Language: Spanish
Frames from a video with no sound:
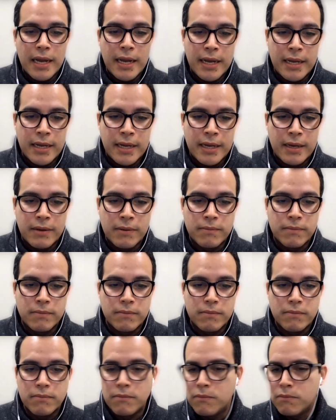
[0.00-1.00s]
eh,
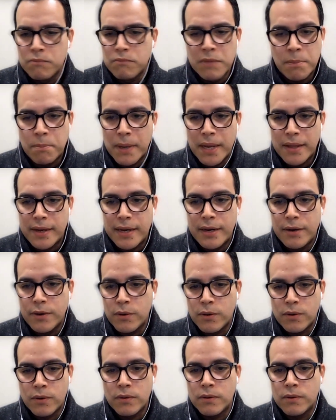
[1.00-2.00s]
mis padres
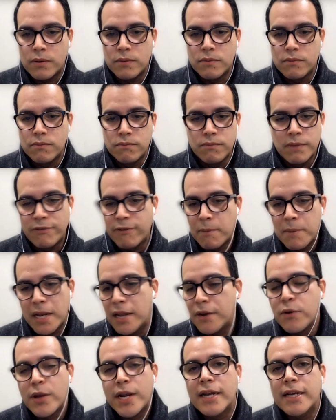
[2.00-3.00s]
no, mi
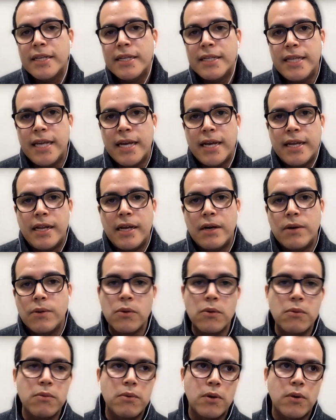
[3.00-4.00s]
familia no era cristiana,
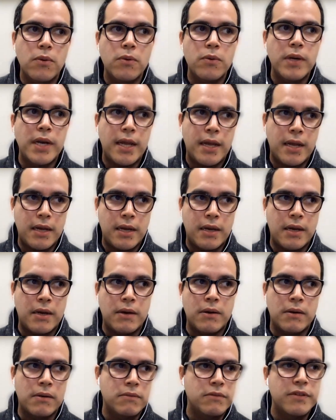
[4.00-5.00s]
hubo
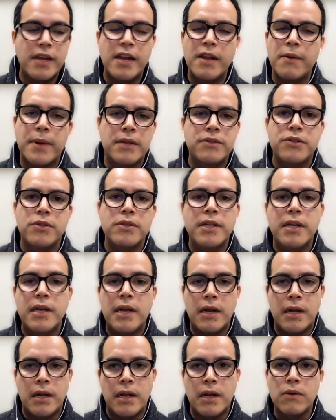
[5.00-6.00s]
una celebración de
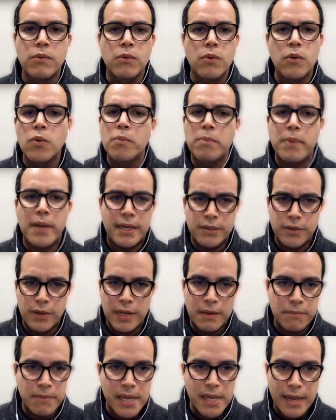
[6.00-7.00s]
ah, un
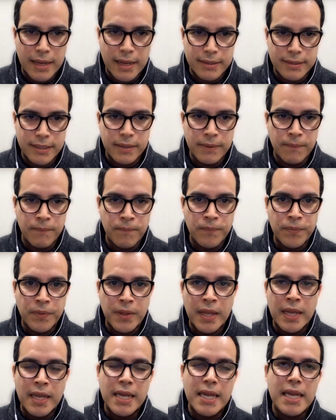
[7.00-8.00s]
cumpleaños en mi casa
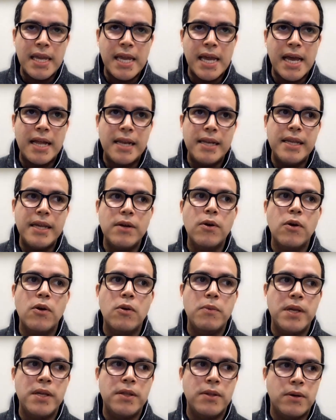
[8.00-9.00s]
y alguien
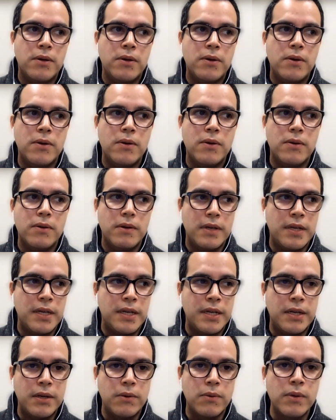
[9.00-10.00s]
olvidó
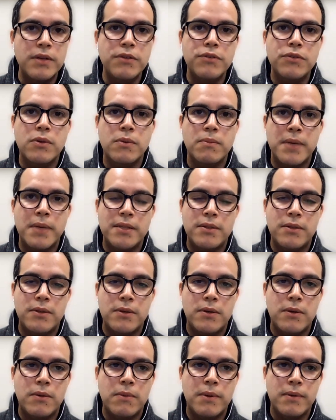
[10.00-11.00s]
eh, un
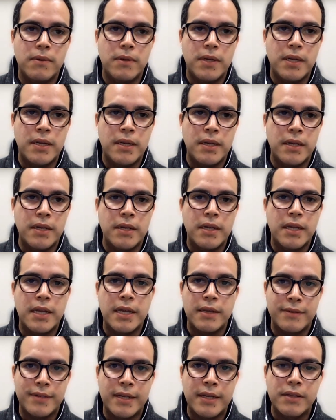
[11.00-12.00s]
instrumento
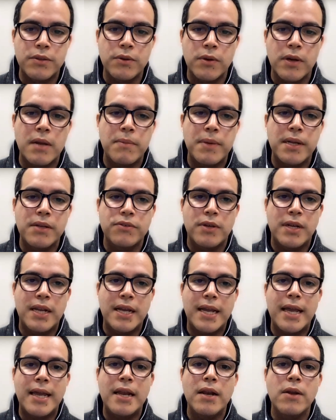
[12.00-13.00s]
que se toca en
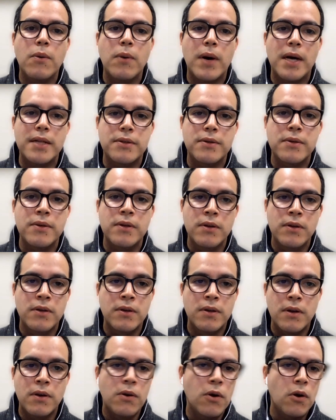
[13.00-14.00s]
Venezuela que es el cuatro,
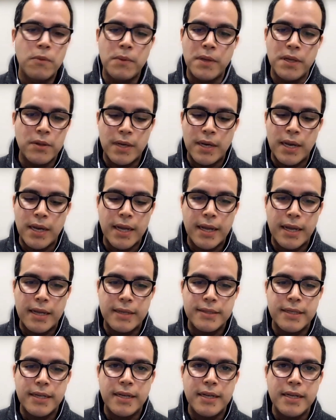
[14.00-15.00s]
lo olvidó en la
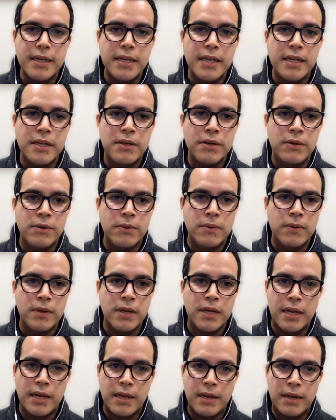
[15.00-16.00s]
casa y
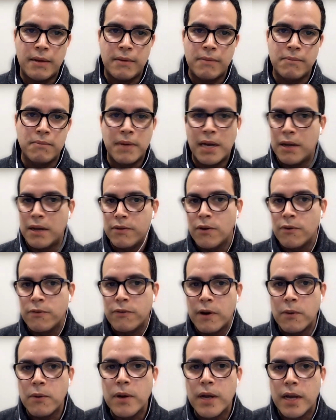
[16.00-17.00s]
nunca más lo
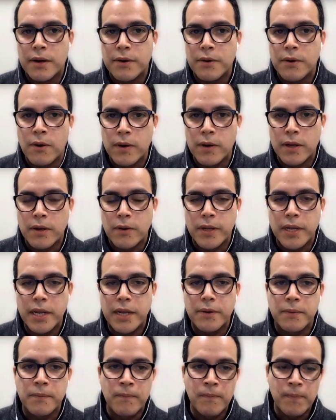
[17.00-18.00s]
fue a buscar, no lo
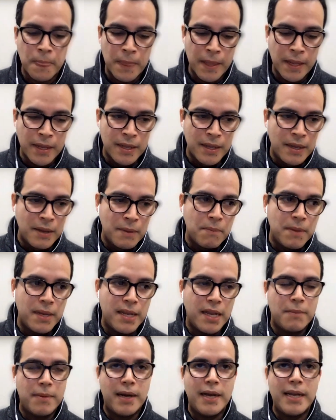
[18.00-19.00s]
recogieron me
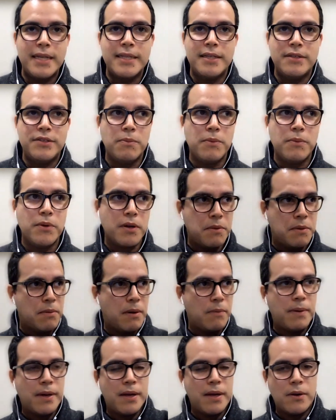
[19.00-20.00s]
llamaba la atención porque mi
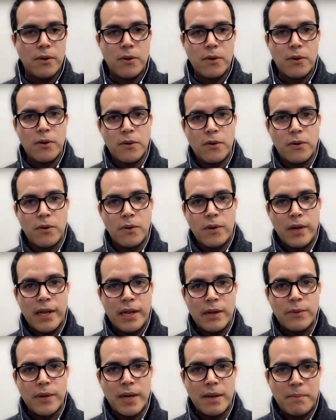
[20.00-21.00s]
papá lo colocó
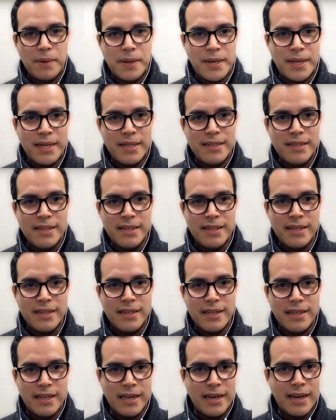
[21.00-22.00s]
en una pared
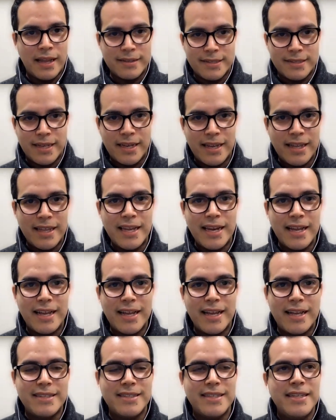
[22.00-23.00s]
en la sala de la
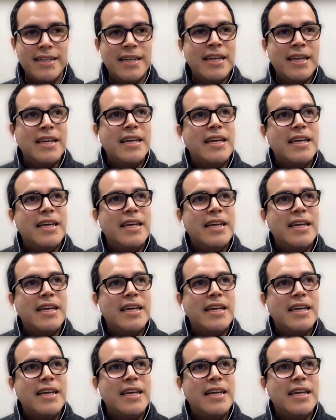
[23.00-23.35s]
casa